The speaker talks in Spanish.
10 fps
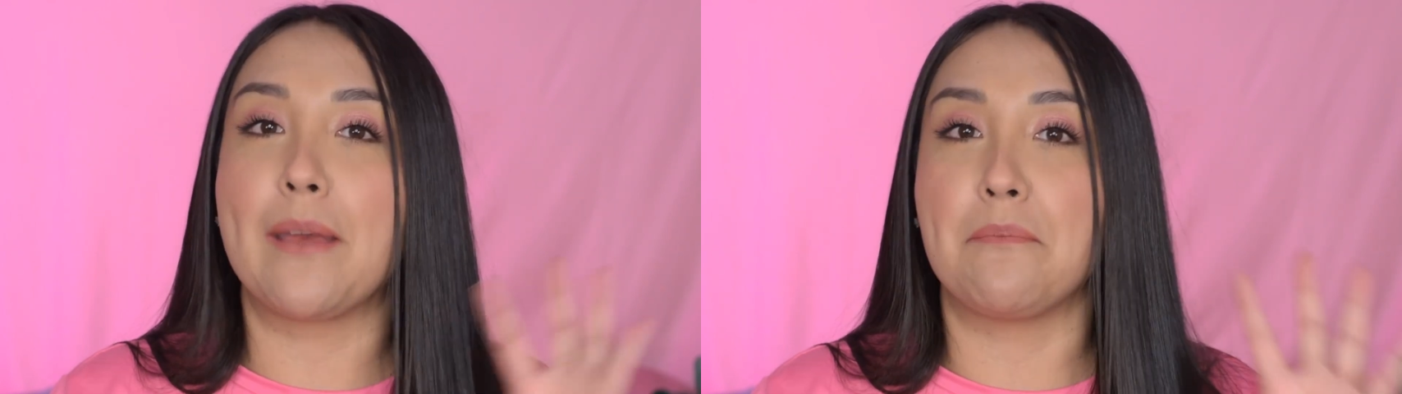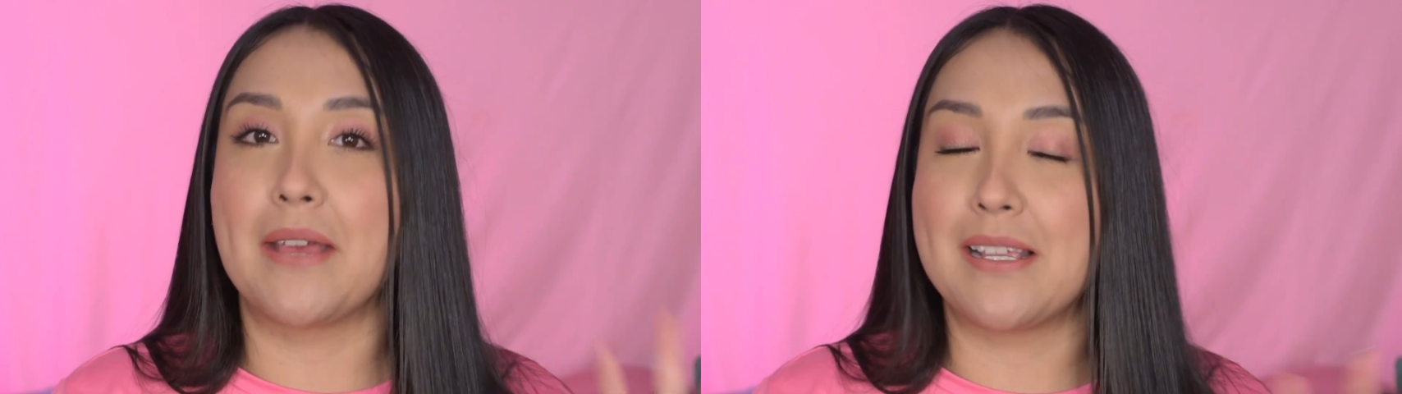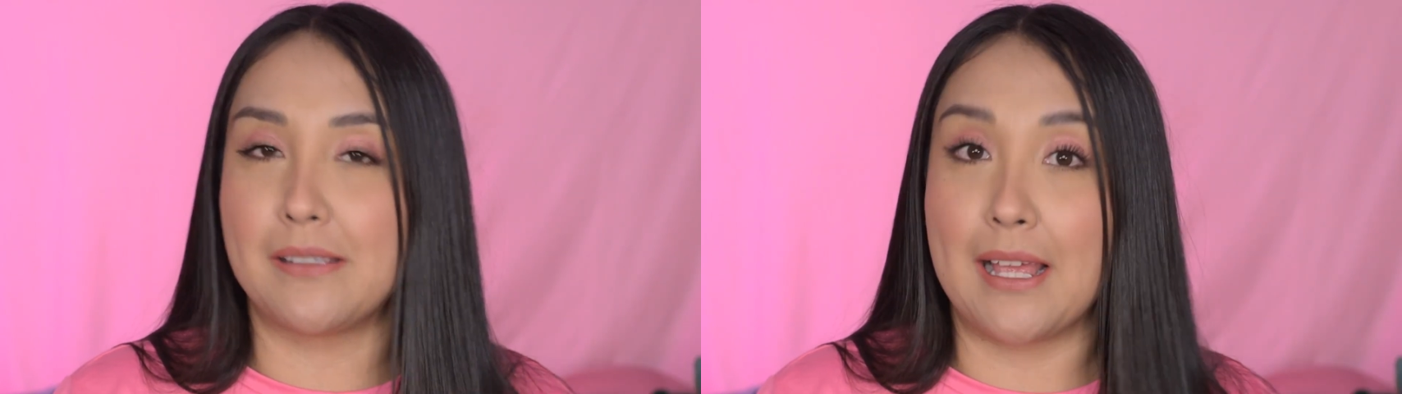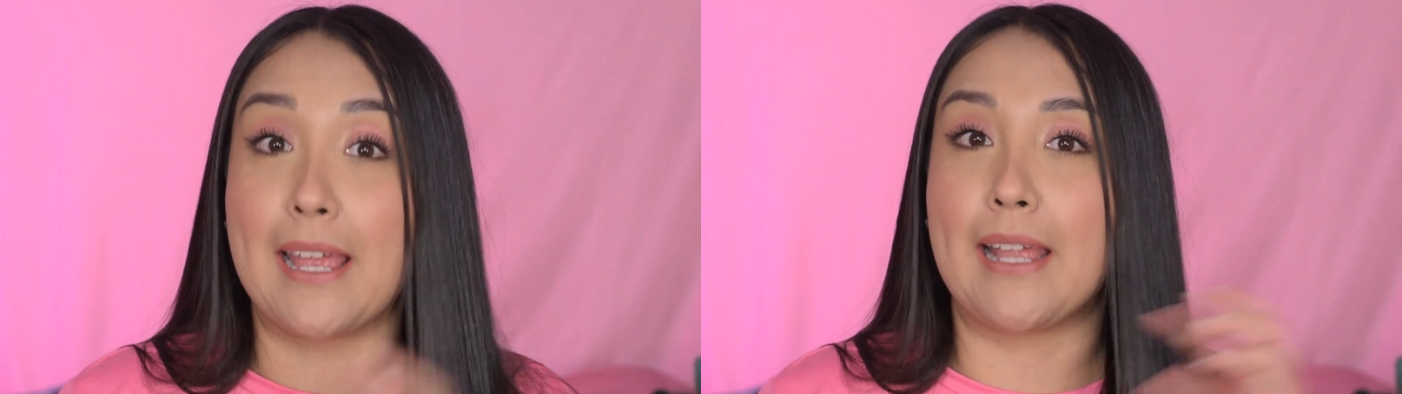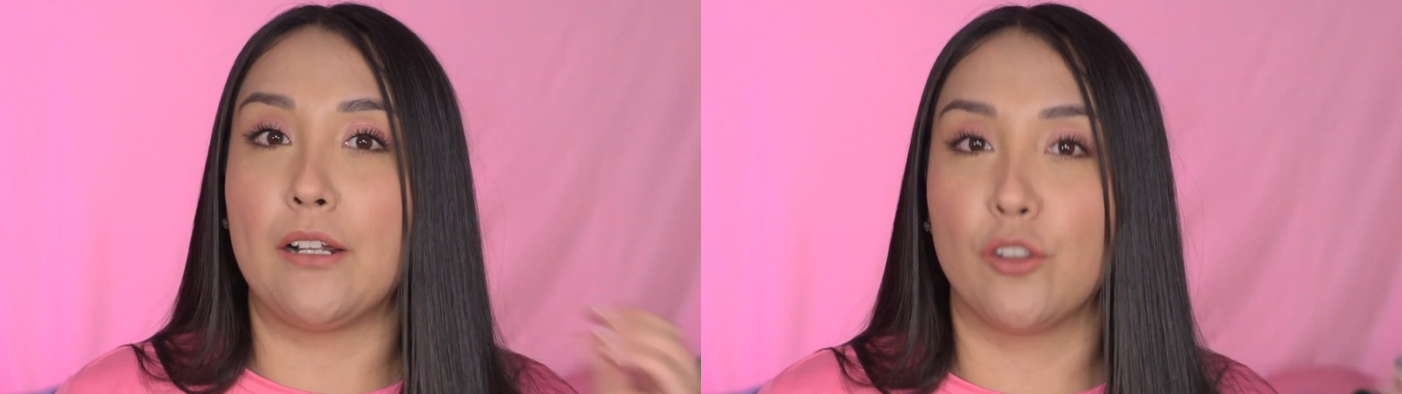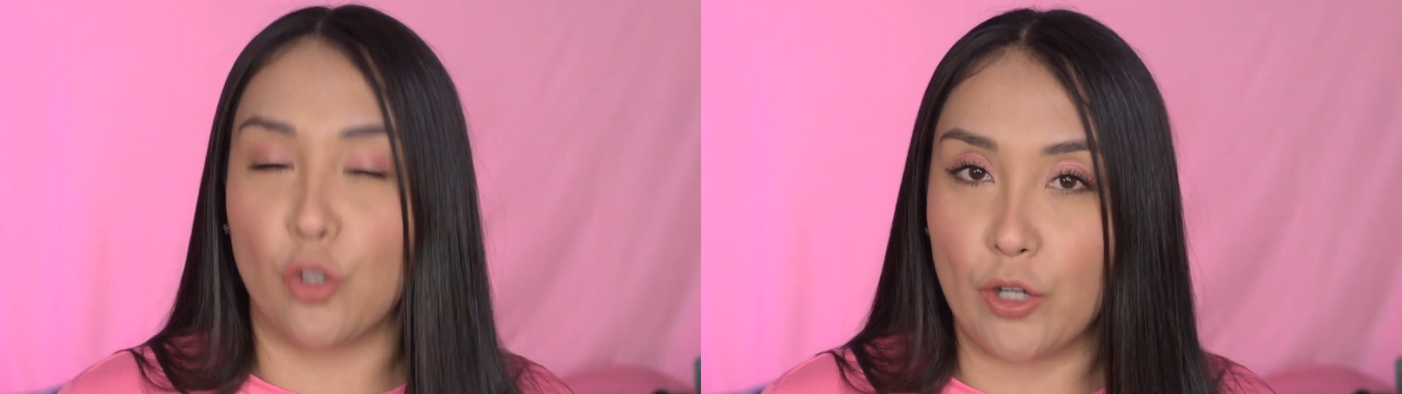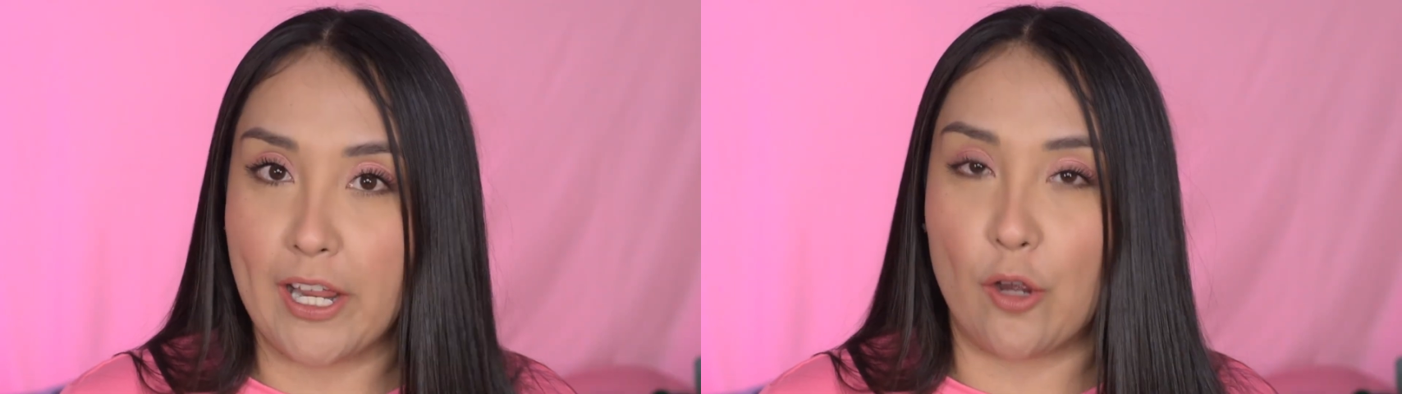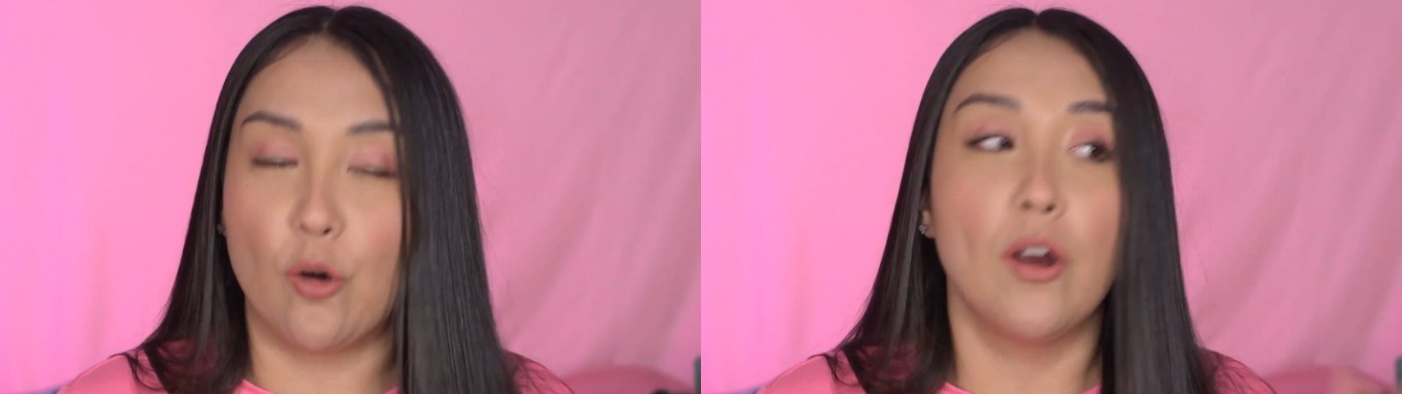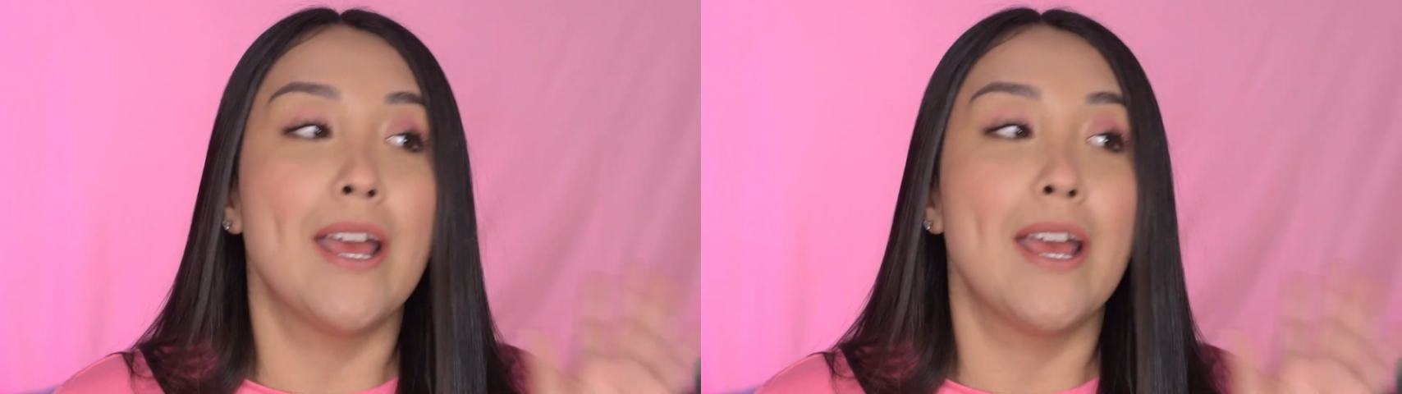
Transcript: en vez de el tónico.